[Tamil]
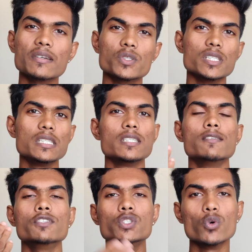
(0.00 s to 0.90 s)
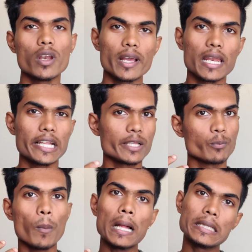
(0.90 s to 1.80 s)
நீங்கள் வந்து விஜுவலாக
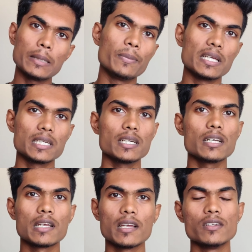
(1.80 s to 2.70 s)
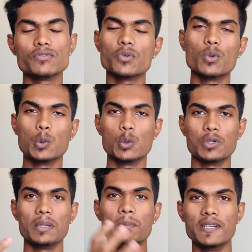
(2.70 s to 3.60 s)
எல்லாத்தையும் பார்த்துருப்பீங்க ஸோ
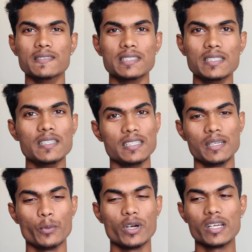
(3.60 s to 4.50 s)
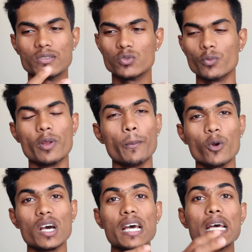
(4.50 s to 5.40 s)
எப்படி வந்து நம்மளோட சூப்பர்
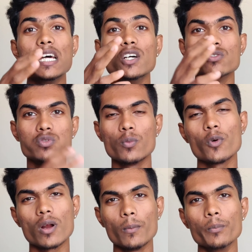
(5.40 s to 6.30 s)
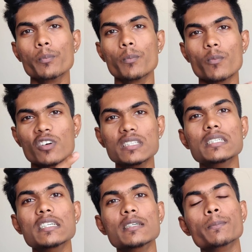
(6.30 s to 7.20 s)
நம்மளோட சூப்பர் வந்து
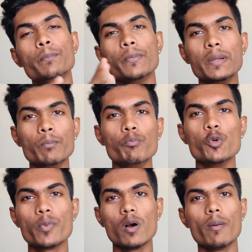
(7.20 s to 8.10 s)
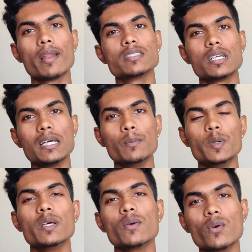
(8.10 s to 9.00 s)
பீ பீப்பாக மாறிச்சுன்னா
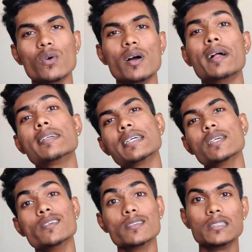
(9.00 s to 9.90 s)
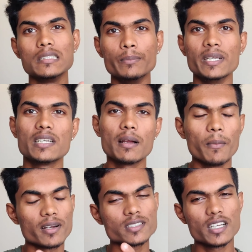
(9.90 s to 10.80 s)
எப்படி இருக்கும் அண்ட் அதே வந்து பீட்லாம்
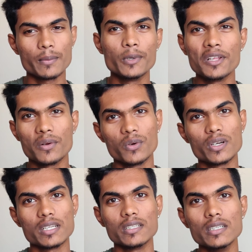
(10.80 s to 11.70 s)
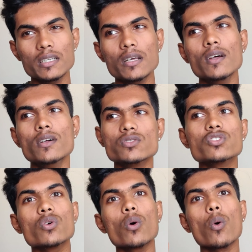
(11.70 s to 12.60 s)
மாறிச்சுனா எப்படி இருக்குன்றது
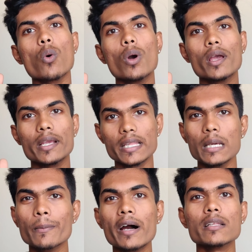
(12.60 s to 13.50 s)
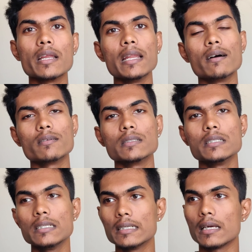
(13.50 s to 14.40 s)
ஸோ இதே மாதிரி நான் வந்து